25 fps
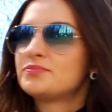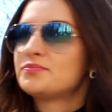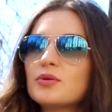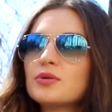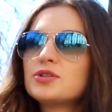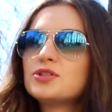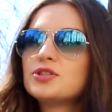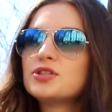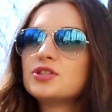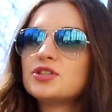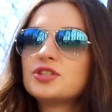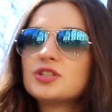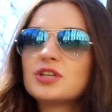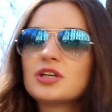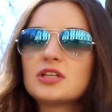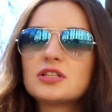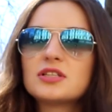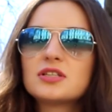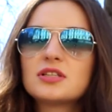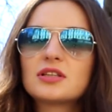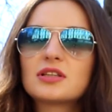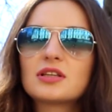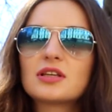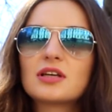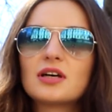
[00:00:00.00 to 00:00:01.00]
Очень
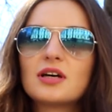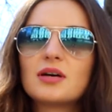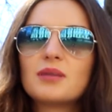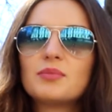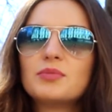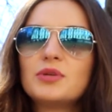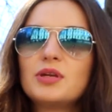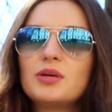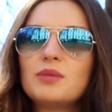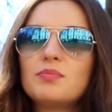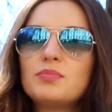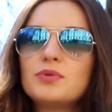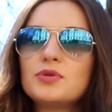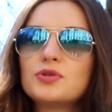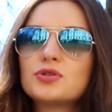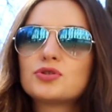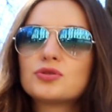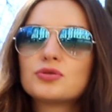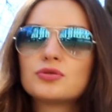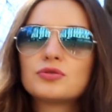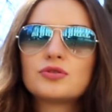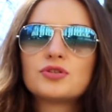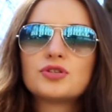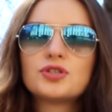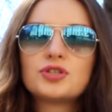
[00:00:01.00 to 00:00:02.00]
часто мне
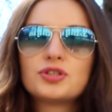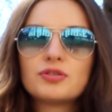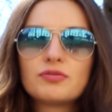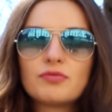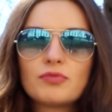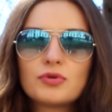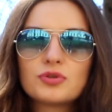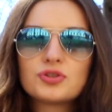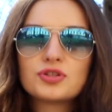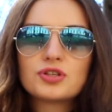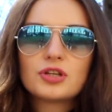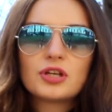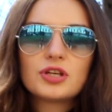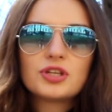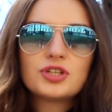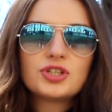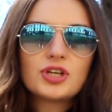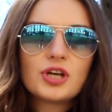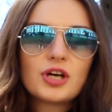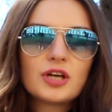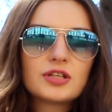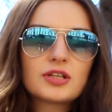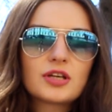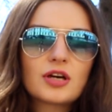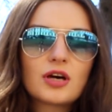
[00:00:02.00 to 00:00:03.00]
пишут, с чего же
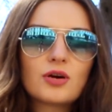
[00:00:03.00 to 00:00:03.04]
начать,